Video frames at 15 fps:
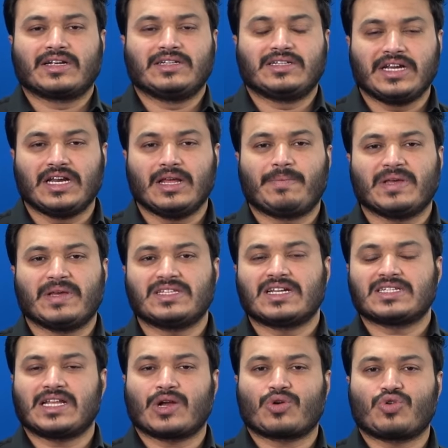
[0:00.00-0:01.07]
టీడీపీ
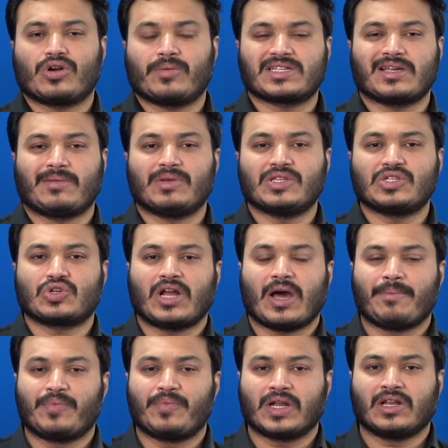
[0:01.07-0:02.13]
జనసేన కూటమికి సంబంధించి కూడా
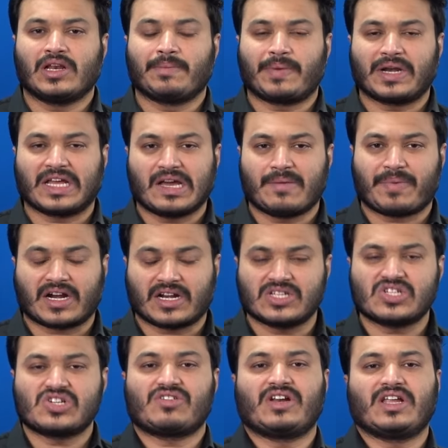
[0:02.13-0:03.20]
అభ్యర్థులను ఇప్పటికే
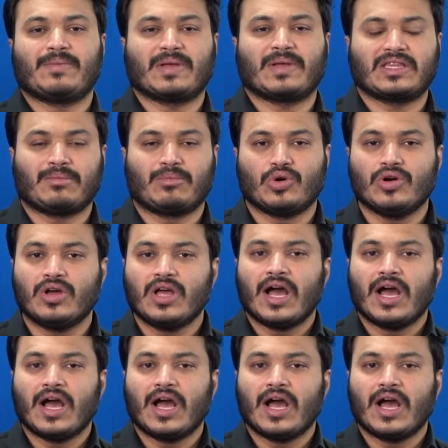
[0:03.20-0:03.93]
ప్రకటించిన నేపథ్యంలో